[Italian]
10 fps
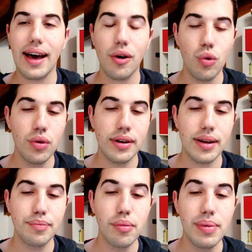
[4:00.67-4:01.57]
a
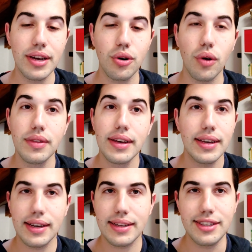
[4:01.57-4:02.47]
un pubblico
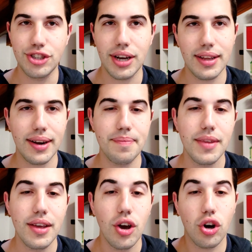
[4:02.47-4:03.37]
eh, di genere
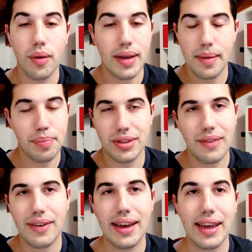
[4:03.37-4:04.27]
come
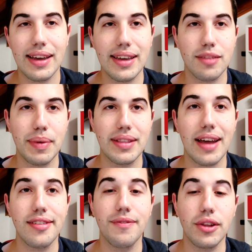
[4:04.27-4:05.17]
poteva anche
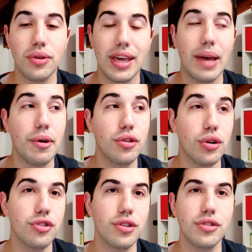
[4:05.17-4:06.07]
aspettarsi il fatto che Game of
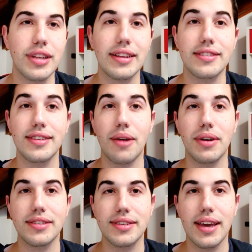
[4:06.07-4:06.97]
Thrones, nonostante sia
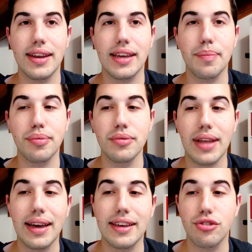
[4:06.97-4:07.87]
una serie che punta
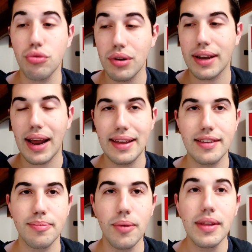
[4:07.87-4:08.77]
anche sul
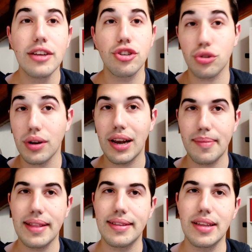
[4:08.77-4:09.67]
realismo, ci sono
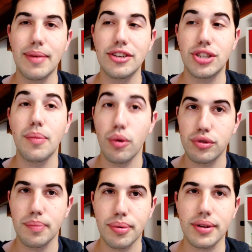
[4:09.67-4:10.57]
elementi di magia
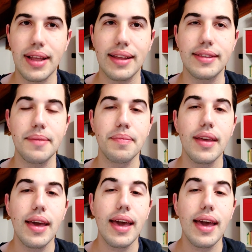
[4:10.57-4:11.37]
molto importanti.